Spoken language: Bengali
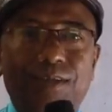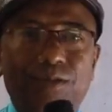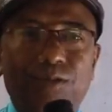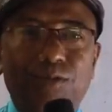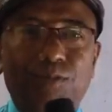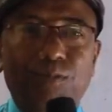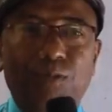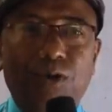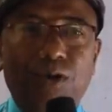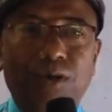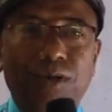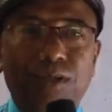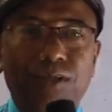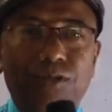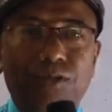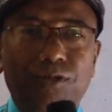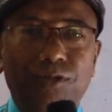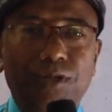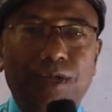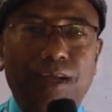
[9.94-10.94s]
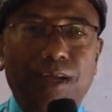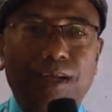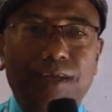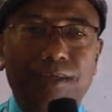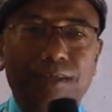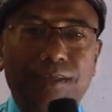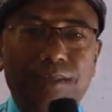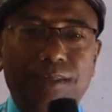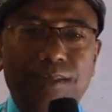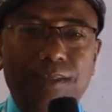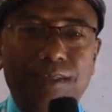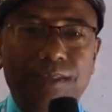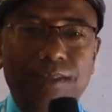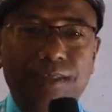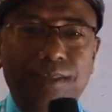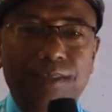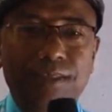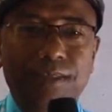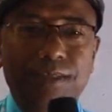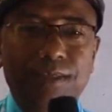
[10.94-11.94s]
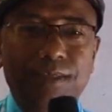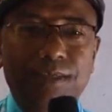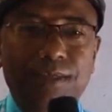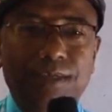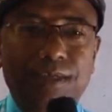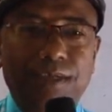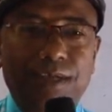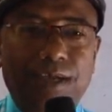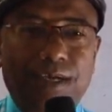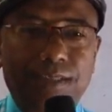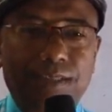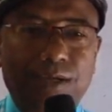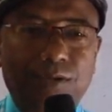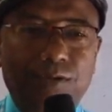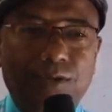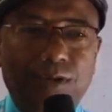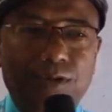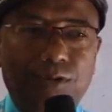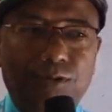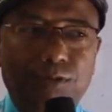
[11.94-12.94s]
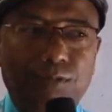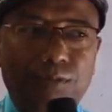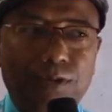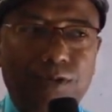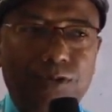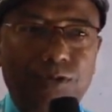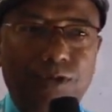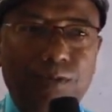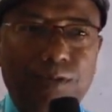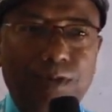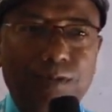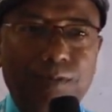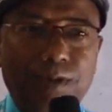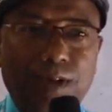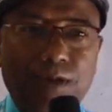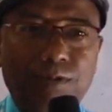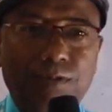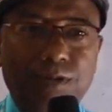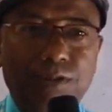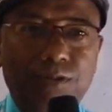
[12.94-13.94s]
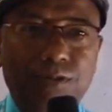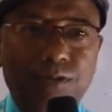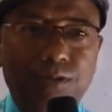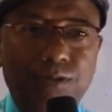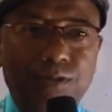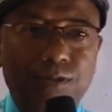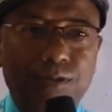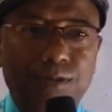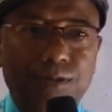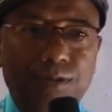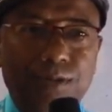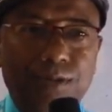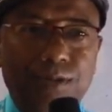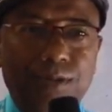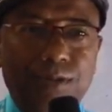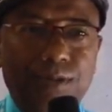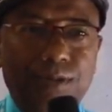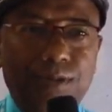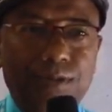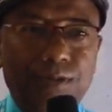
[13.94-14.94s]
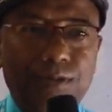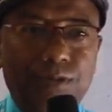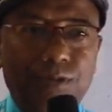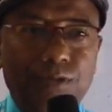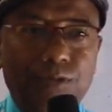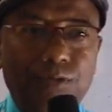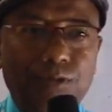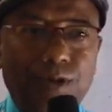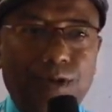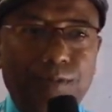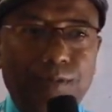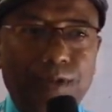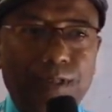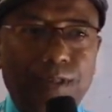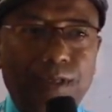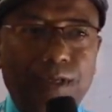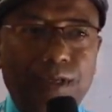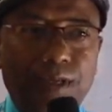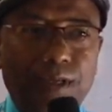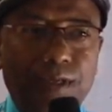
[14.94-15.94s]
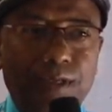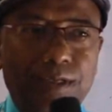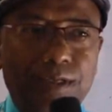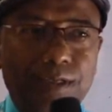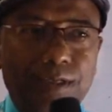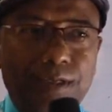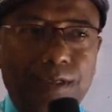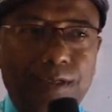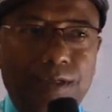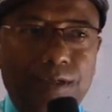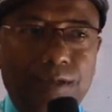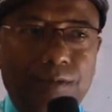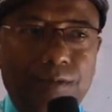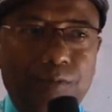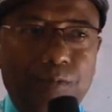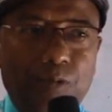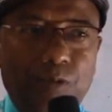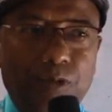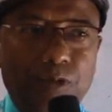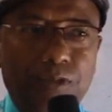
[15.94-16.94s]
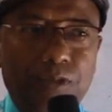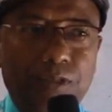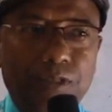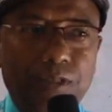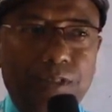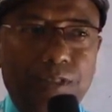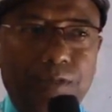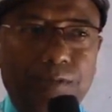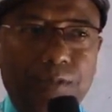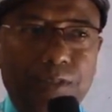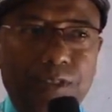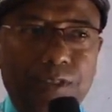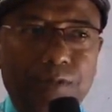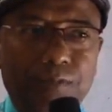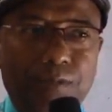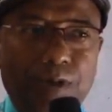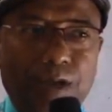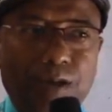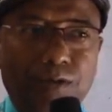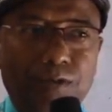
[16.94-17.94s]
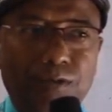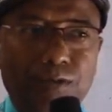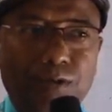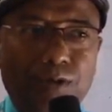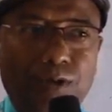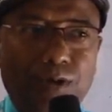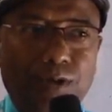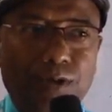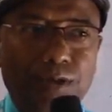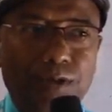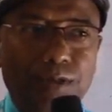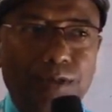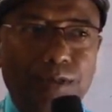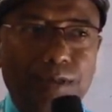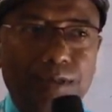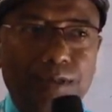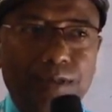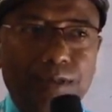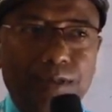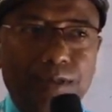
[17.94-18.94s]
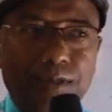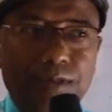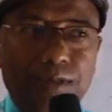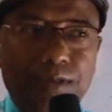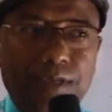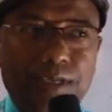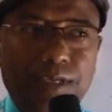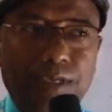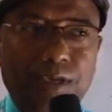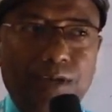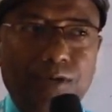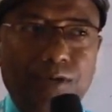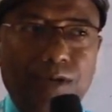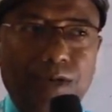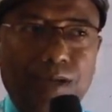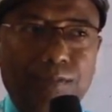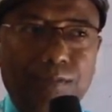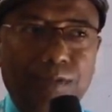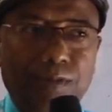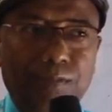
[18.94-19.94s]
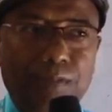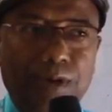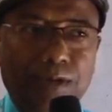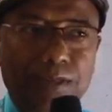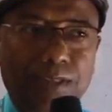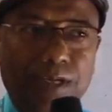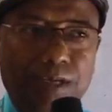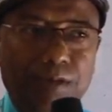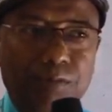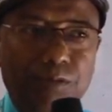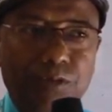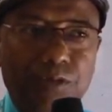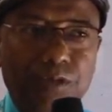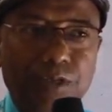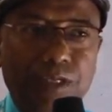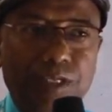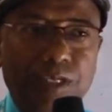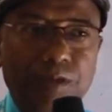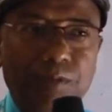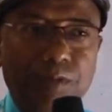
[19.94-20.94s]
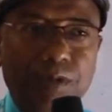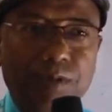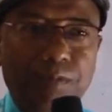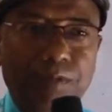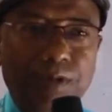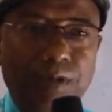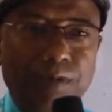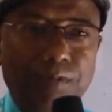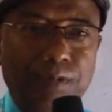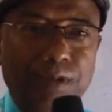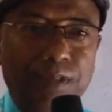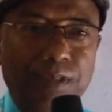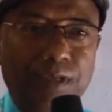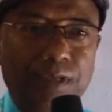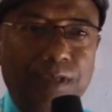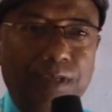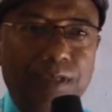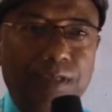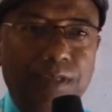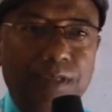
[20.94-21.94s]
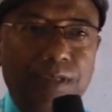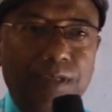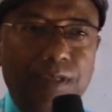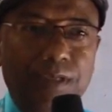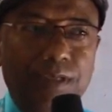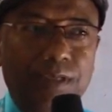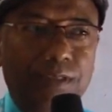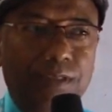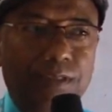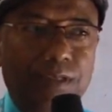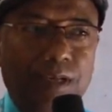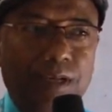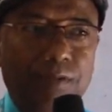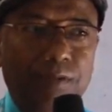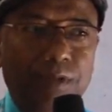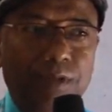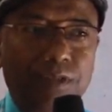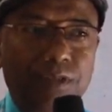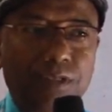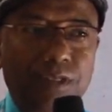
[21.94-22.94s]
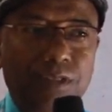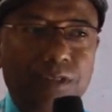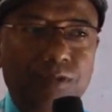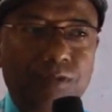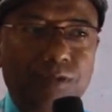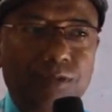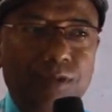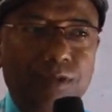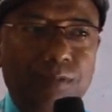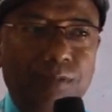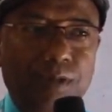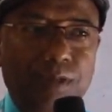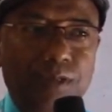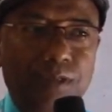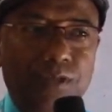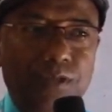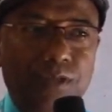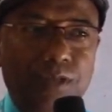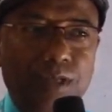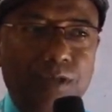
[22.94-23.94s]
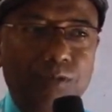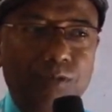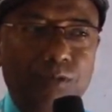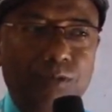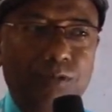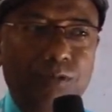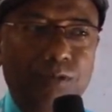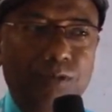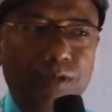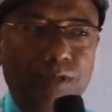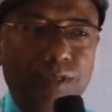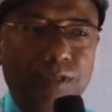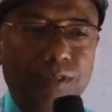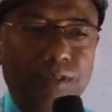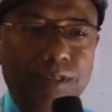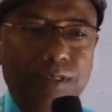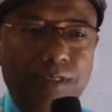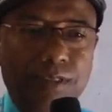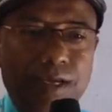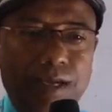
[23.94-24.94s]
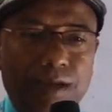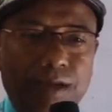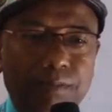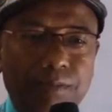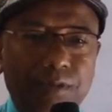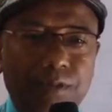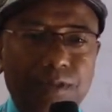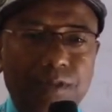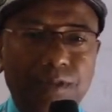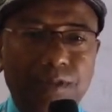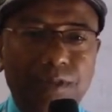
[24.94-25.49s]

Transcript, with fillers: গুড মর্নিং স্টুডেন্টস আশা করি তোমরা সবাই ভালো আছো যেহেতু আমাদের পরিস্থিতি বেশি ভালো নয় এই কারণে আমরা বাসায় বসে কিভাবে আমাদের সিলেবাস শেষ করতে পারি সেই উদ্যোগ নিয়েছে ড্যাবস